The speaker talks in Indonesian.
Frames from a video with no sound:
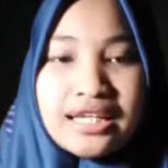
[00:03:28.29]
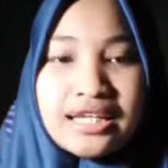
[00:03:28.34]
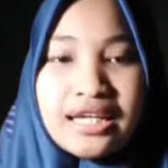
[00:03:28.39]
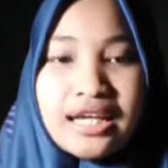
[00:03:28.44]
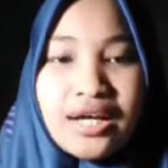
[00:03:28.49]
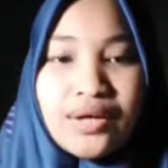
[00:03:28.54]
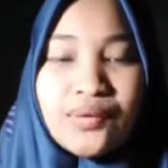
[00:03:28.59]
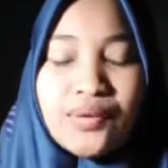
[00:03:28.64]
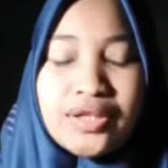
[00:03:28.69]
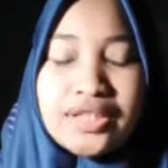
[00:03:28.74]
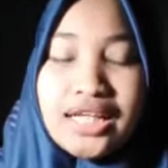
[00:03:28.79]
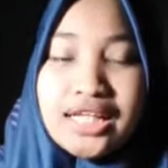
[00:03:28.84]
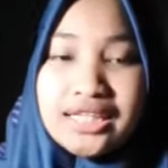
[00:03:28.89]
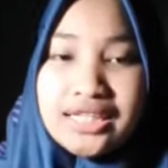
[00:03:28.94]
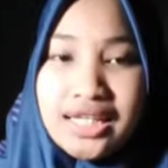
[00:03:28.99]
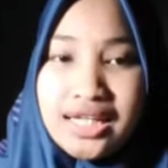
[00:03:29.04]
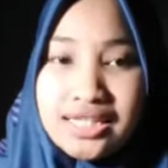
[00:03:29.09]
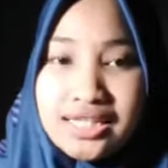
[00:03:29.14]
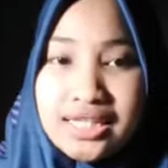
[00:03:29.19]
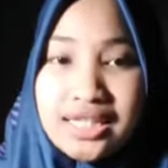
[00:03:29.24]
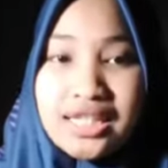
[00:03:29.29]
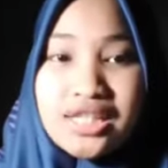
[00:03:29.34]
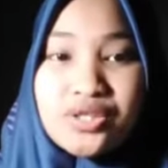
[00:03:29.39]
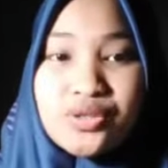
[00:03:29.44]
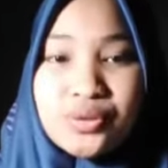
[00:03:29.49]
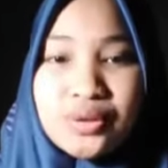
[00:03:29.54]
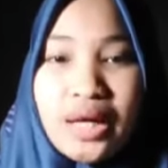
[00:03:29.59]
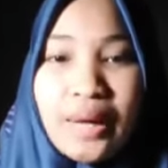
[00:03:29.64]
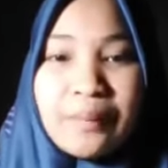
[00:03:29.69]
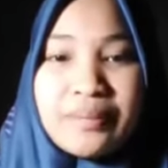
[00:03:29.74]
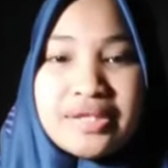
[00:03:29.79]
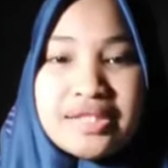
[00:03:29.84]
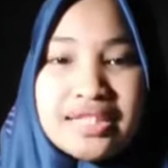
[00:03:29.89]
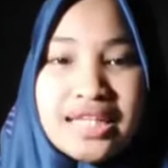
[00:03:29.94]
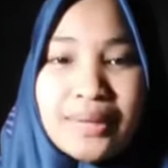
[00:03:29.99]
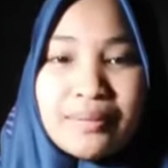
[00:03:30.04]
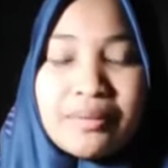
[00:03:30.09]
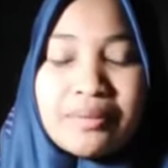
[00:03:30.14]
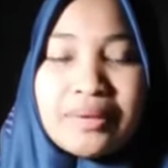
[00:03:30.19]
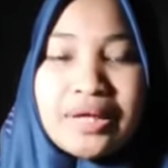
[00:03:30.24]
Nah, kurangnya interaksi ini juga
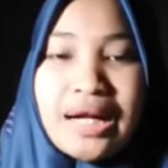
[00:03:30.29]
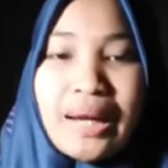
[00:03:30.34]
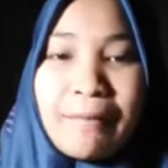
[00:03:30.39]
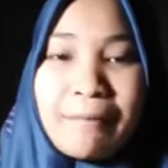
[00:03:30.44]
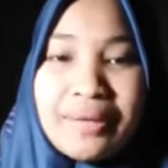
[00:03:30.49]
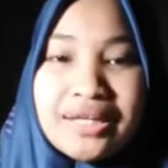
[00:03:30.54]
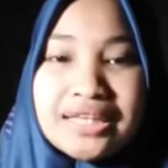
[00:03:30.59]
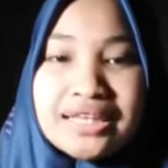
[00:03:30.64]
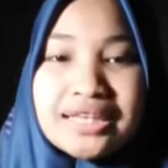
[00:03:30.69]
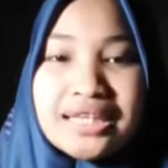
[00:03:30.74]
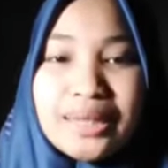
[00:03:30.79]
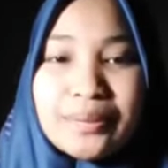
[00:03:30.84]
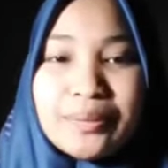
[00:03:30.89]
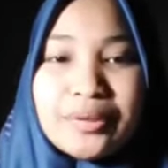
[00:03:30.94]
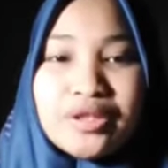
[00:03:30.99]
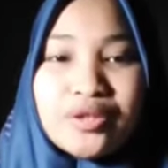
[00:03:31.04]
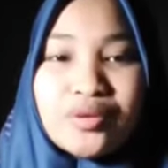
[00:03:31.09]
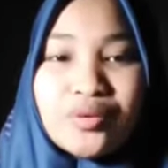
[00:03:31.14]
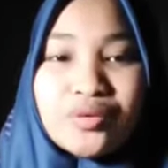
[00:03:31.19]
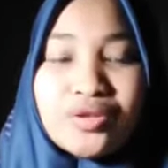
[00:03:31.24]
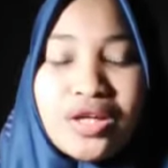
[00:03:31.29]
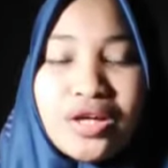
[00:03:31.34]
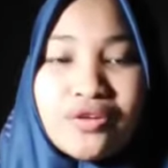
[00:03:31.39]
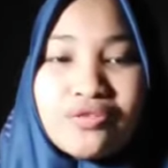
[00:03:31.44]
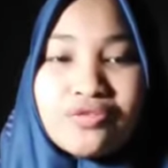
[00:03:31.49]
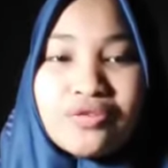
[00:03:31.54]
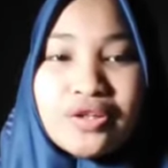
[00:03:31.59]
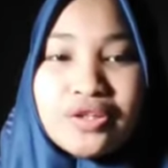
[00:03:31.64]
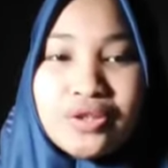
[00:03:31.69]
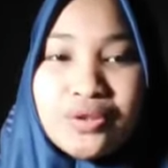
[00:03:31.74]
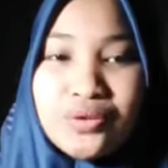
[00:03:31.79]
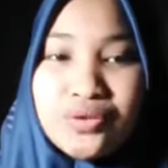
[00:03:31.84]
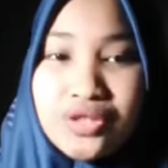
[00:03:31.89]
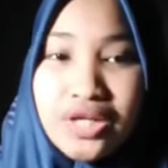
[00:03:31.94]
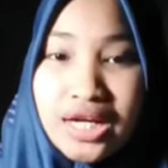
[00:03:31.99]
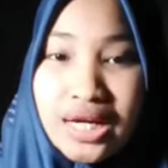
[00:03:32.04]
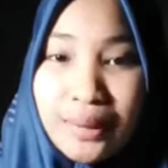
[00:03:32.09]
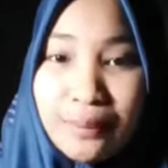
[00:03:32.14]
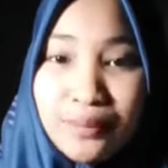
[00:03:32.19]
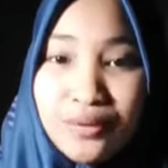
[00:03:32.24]
bisa memperlambat terbentuknya value
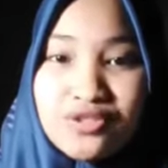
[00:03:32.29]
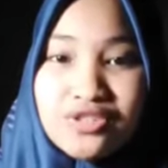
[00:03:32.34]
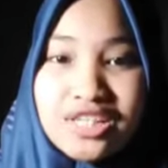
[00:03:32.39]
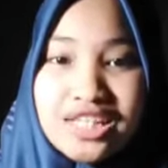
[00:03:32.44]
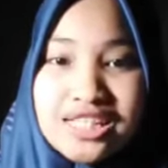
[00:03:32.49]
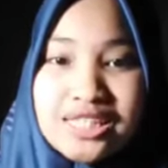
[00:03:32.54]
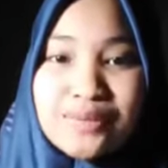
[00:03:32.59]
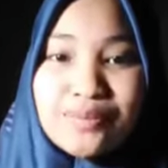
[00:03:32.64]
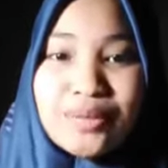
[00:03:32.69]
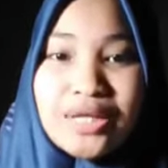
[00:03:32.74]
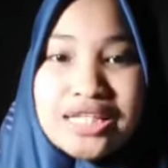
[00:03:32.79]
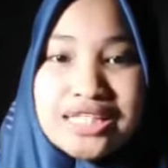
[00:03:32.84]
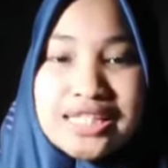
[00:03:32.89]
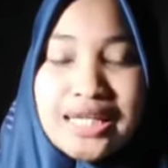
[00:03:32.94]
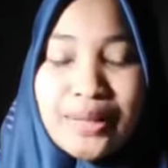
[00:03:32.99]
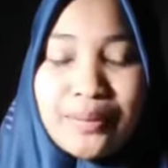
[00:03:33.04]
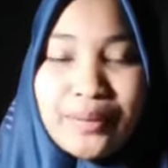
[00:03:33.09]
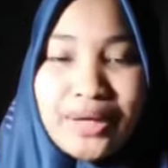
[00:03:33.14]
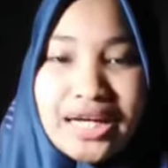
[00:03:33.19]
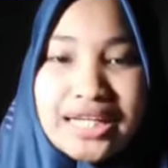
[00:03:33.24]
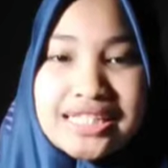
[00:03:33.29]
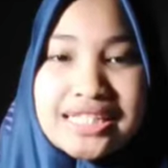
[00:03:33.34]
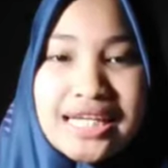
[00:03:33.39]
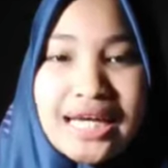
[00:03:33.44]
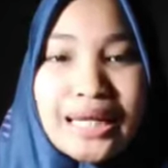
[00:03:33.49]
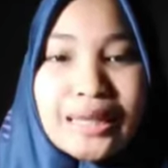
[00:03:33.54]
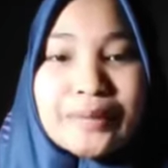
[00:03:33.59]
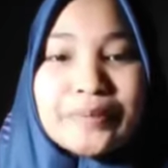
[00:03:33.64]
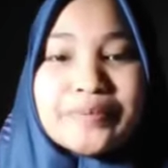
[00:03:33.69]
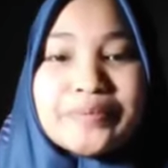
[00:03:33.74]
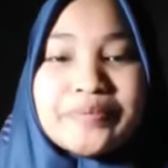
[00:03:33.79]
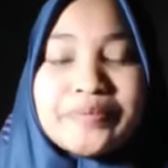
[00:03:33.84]
dalam proses belajar mengajar.